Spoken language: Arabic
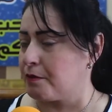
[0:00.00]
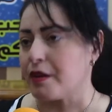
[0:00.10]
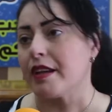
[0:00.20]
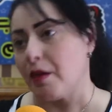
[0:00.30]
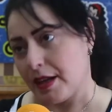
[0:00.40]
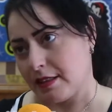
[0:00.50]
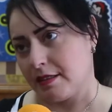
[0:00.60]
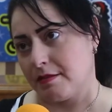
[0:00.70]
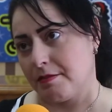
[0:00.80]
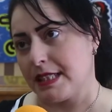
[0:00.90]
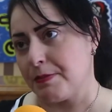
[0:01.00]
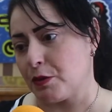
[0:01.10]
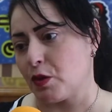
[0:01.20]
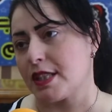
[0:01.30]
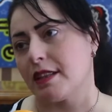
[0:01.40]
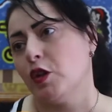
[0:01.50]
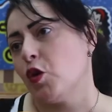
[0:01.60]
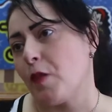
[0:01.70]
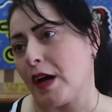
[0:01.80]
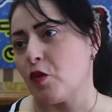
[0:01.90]
طريقه واحده بس بتوصلي له
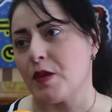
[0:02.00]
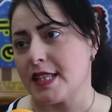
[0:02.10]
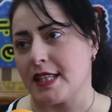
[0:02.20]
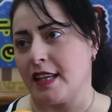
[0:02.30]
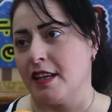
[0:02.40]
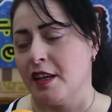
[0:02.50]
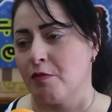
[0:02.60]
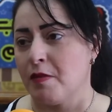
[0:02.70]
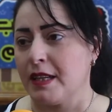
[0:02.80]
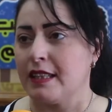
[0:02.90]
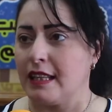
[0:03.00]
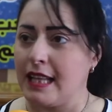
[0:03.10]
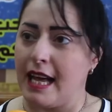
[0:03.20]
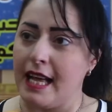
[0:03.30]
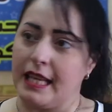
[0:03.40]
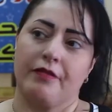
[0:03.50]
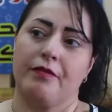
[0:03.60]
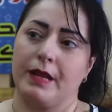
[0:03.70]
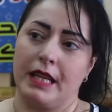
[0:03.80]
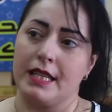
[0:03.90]
المعلومه ازاي ممكن انا احكي
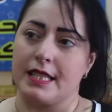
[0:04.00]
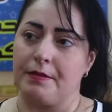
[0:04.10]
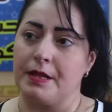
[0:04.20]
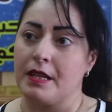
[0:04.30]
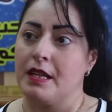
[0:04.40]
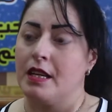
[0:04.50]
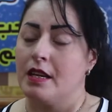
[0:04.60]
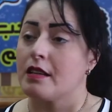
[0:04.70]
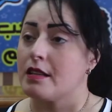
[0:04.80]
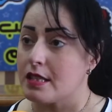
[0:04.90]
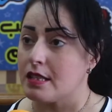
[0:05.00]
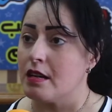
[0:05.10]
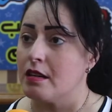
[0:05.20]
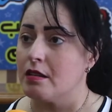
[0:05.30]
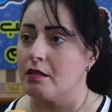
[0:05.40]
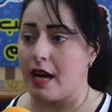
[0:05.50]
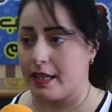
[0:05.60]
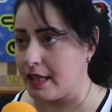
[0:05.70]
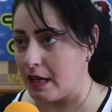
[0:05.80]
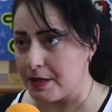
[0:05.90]
في مجله سمير قصه
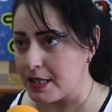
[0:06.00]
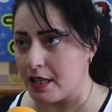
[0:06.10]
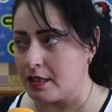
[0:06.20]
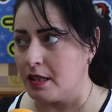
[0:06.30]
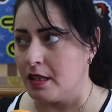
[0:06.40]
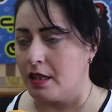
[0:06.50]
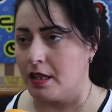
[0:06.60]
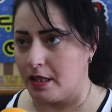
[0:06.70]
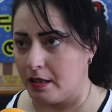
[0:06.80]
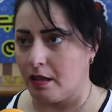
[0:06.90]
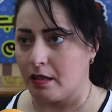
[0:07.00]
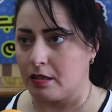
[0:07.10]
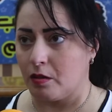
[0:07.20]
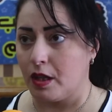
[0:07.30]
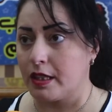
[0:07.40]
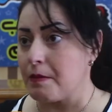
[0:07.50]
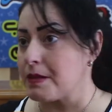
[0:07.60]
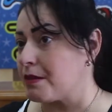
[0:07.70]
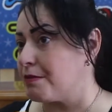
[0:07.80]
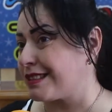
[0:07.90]
احكيها مثلا النهارده واحكيها
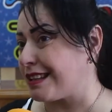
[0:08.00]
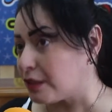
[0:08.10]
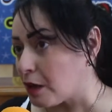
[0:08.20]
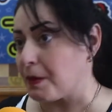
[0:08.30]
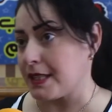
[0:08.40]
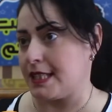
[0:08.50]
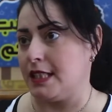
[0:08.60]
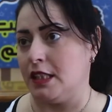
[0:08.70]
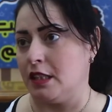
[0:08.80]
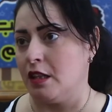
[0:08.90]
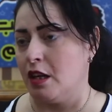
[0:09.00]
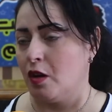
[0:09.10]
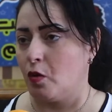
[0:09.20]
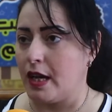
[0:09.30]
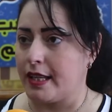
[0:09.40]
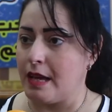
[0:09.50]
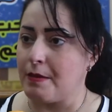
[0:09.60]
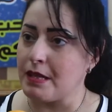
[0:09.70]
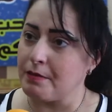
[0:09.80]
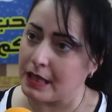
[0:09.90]
مثلا من 3 4 سنين واحكيها
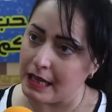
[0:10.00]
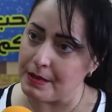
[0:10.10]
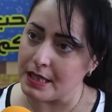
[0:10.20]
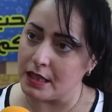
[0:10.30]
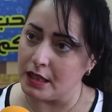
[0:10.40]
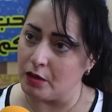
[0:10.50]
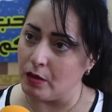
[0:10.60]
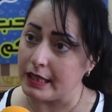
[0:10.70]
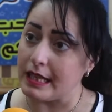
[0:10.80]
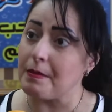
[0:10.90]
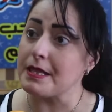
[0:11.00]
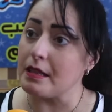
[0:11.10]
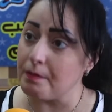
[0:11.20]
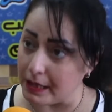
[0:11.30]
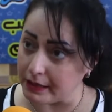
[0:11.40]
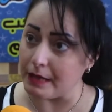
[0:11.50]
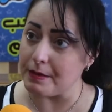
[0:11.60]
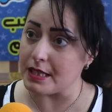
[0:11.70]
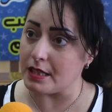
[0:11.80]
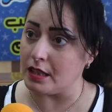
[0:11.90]
مثلا من خمس سنين واحكيها مثلا بعد
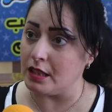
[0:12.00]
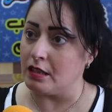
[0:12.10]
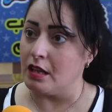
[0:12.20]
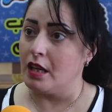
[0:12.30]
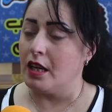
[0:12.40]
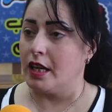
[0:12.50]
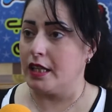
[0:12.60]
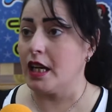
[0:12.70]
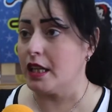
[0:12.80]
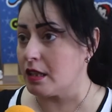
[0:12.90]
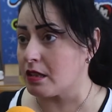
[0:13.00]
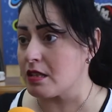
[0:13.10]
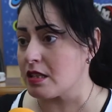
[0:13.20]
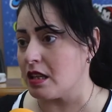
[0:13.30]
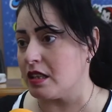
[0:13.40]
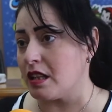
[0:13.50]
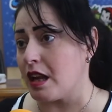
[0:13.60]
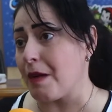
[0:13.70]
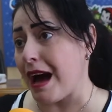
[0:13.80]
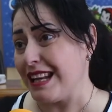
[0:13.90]
خمس سنين هي هي القصه لان
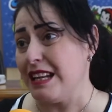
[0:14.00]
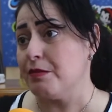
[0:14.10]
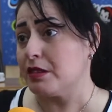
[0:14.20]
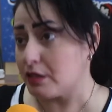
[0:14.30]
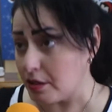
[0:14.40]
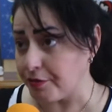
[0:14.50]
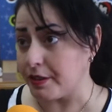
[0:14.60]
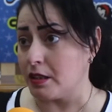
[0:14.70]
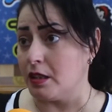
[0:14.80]
انا بعلم الطفل